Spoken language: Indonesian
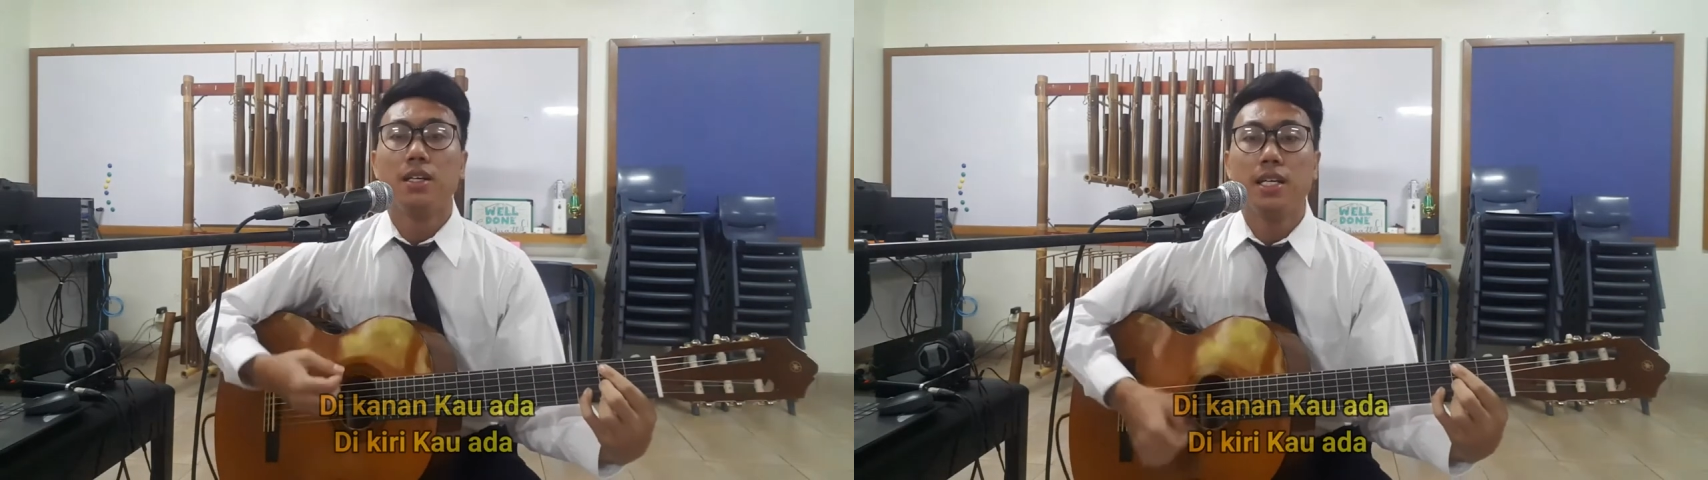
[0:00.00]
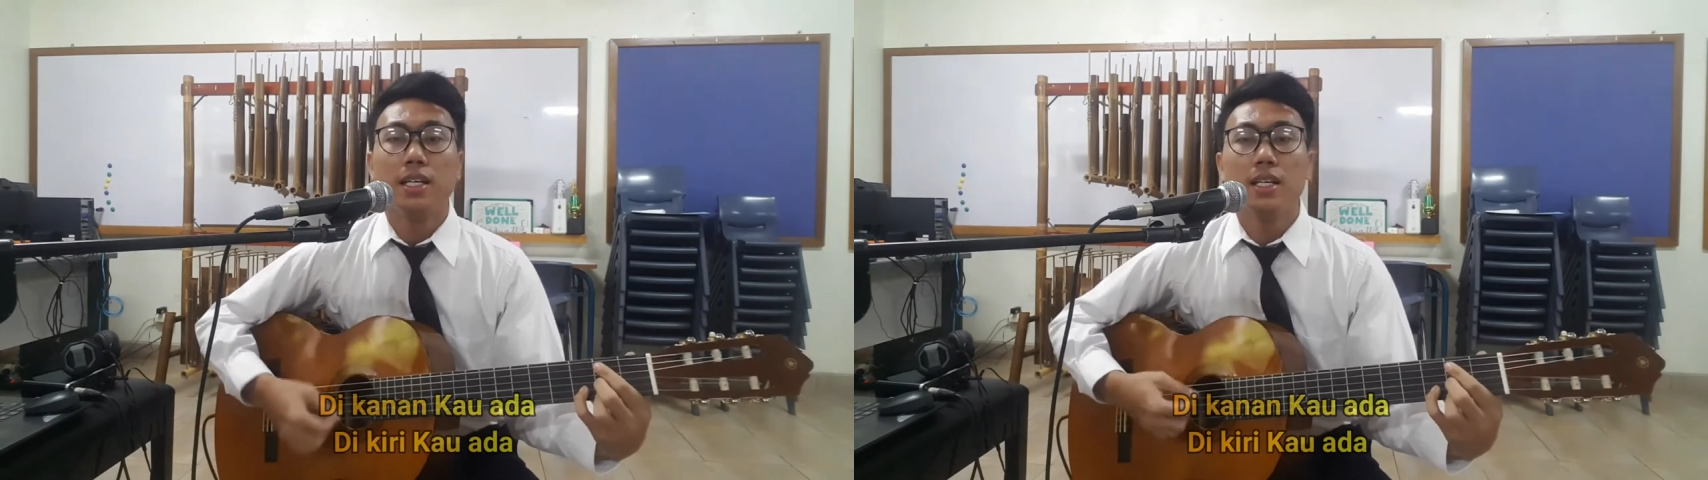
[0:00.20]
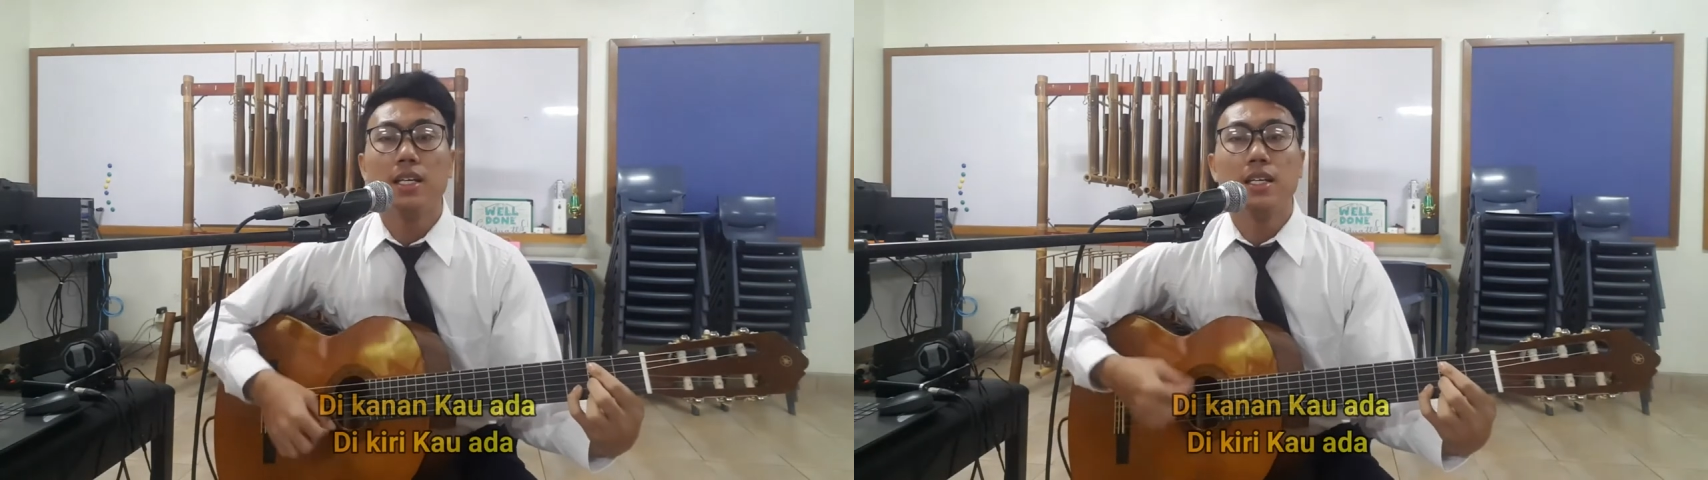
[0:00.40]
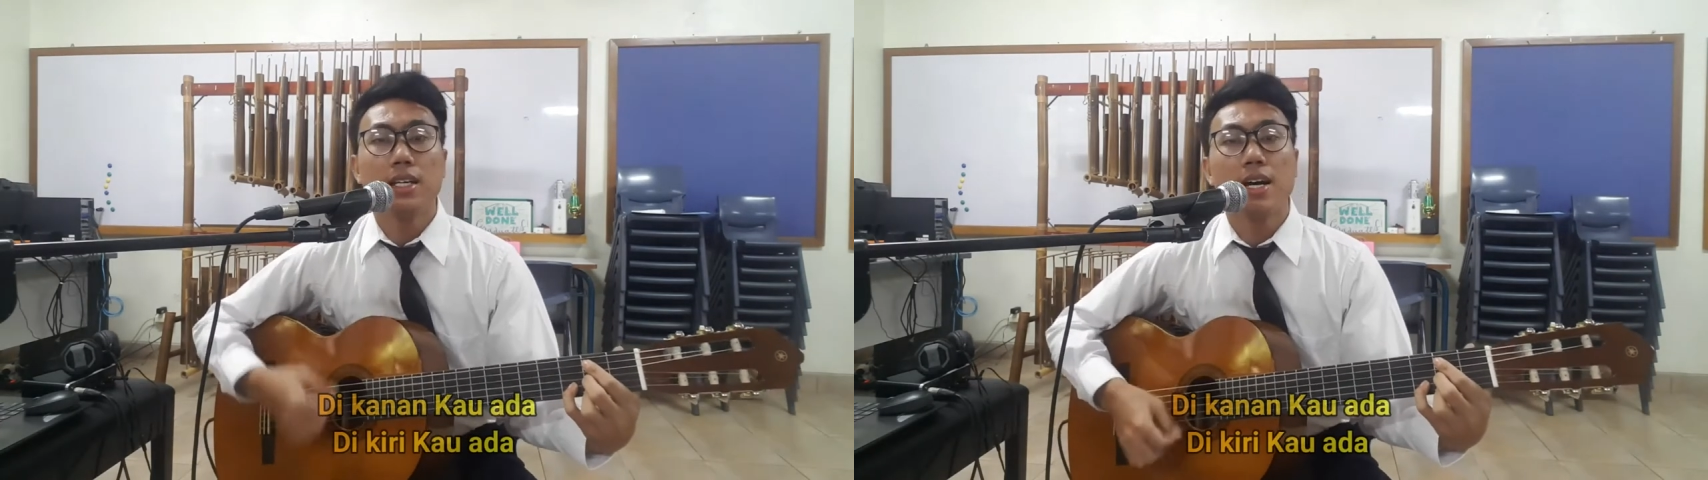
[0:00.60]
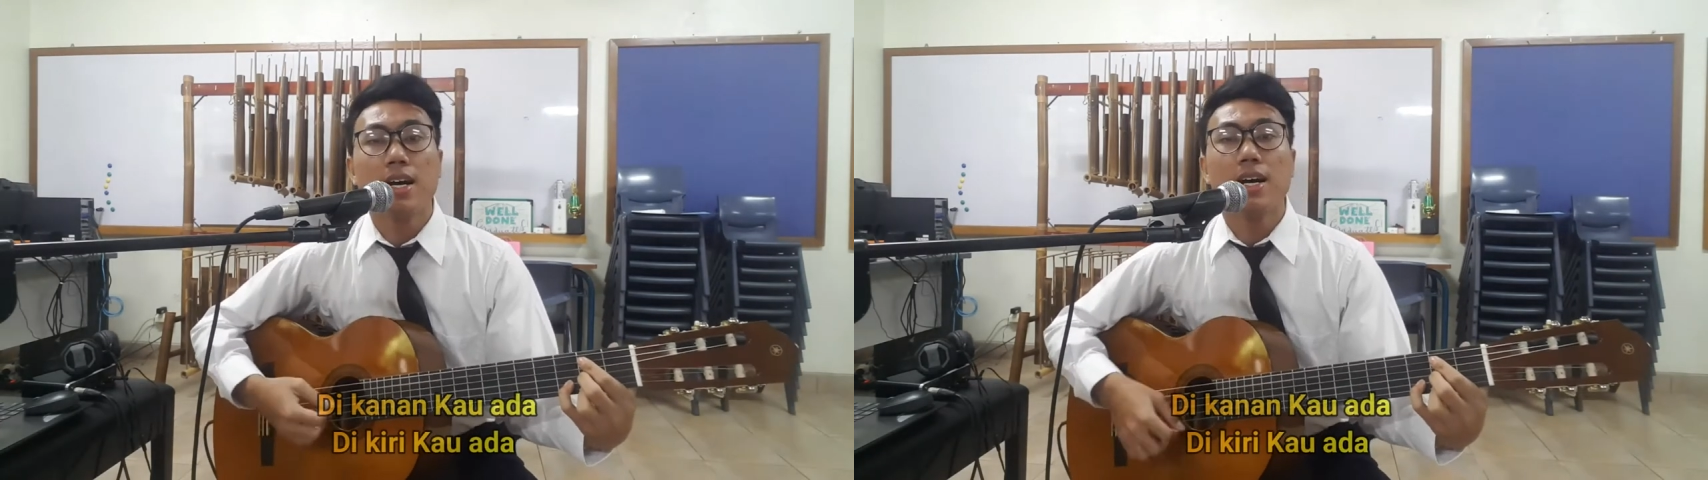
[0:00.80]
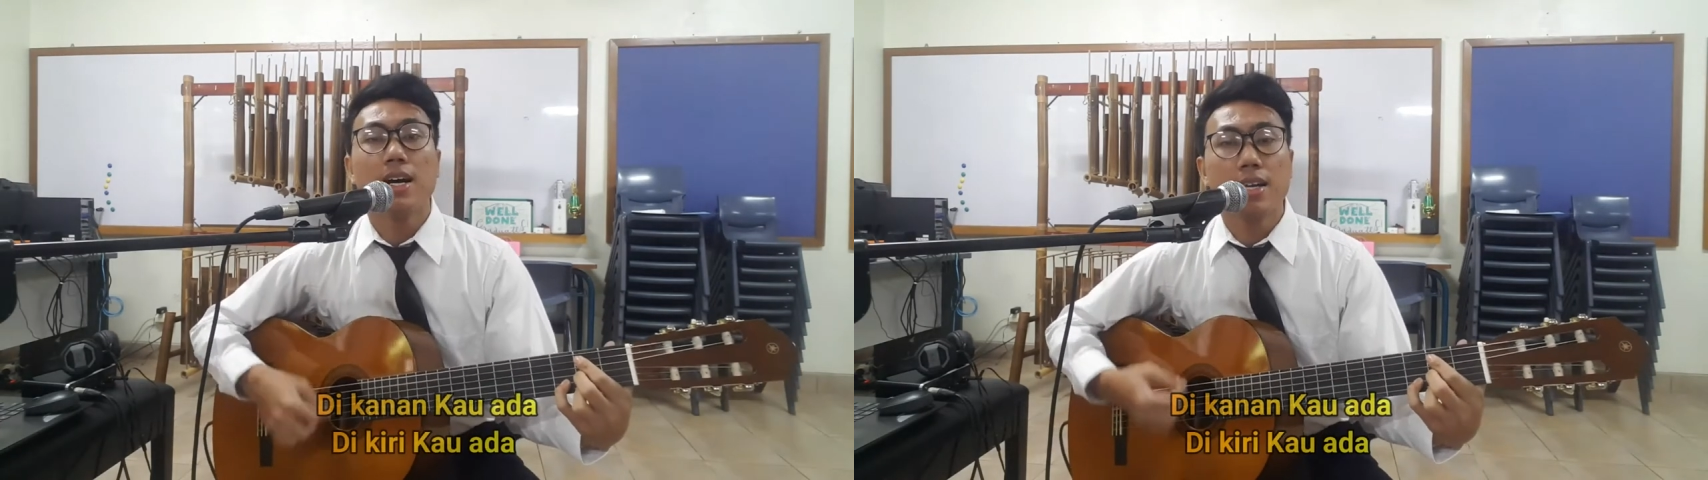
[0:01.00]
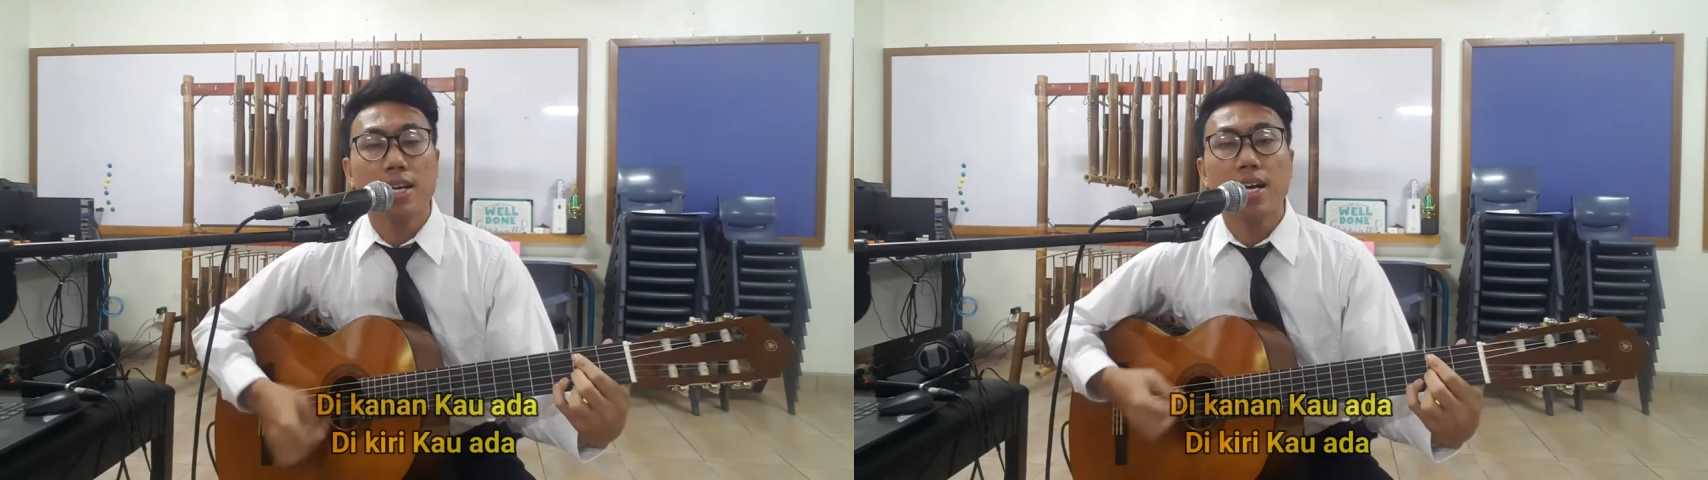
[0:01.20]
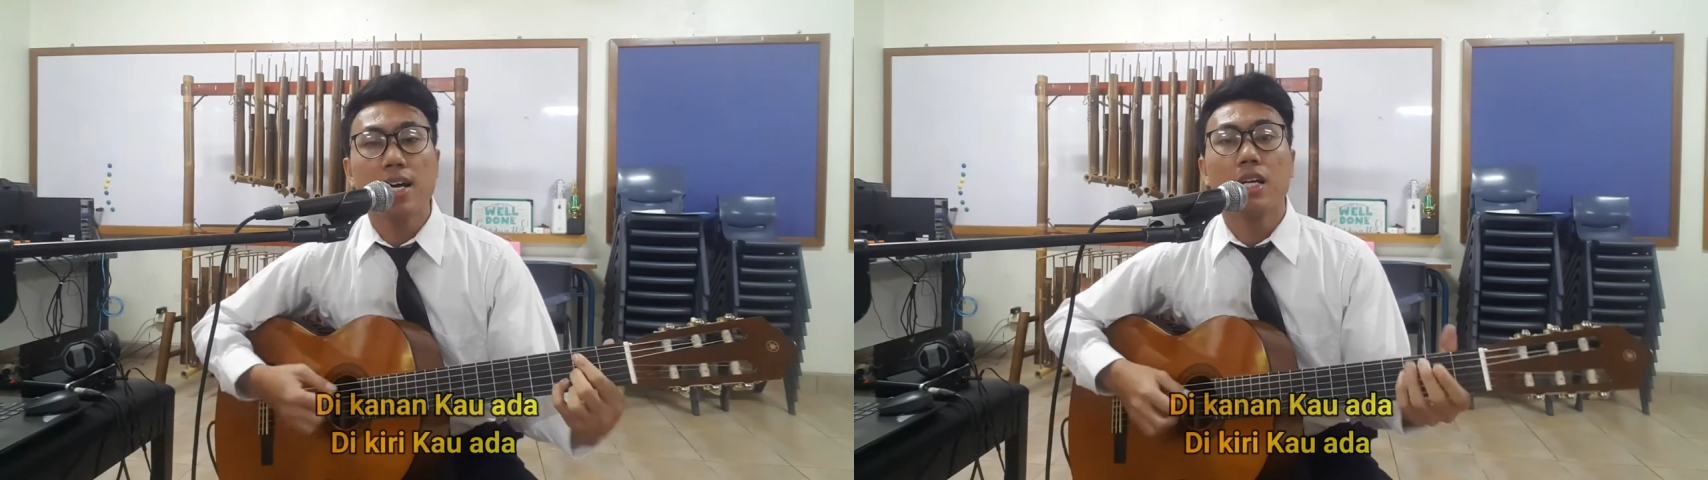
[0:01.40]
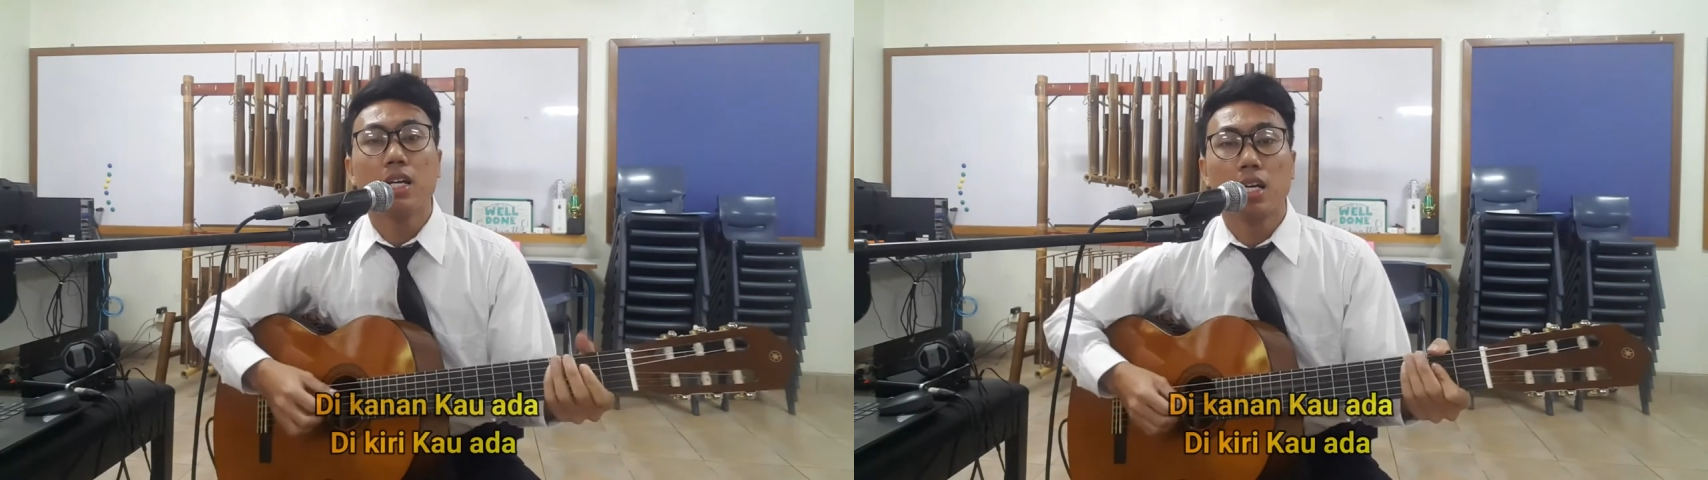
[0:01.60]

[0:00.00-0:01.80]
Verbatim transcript: Di kanan